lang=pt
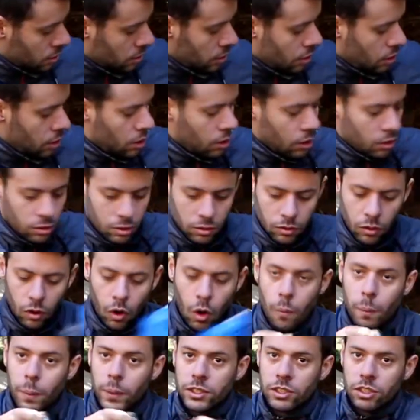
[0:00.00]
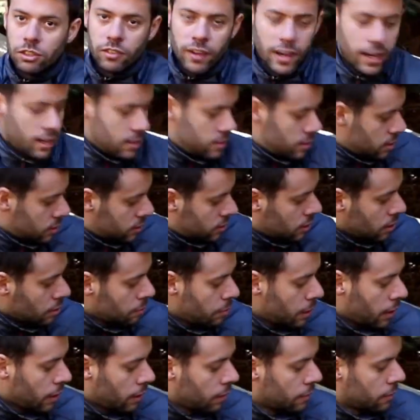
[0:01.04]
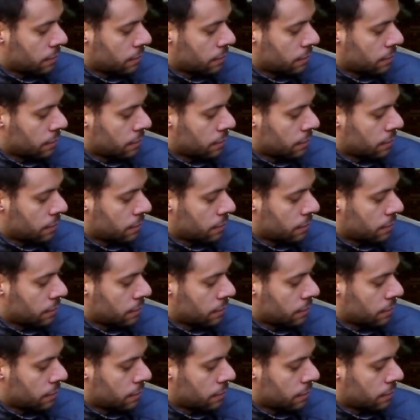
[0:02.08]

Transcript: E roupas diversas também.